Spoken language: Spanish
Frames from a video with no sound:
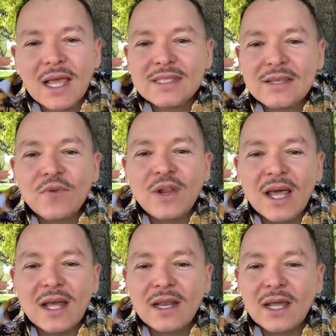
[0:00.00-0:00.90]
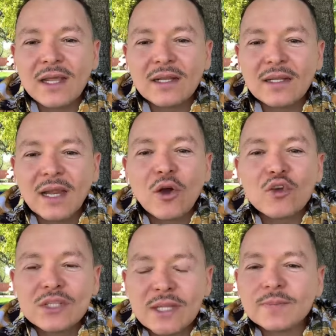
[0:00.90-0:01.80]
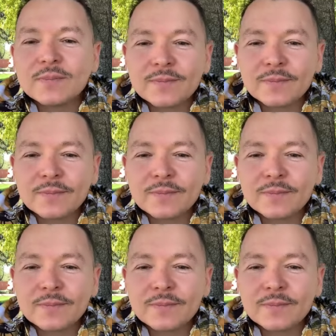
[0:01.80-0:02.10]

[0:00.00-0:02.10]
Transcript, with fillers: Así fue la, la, la cosa.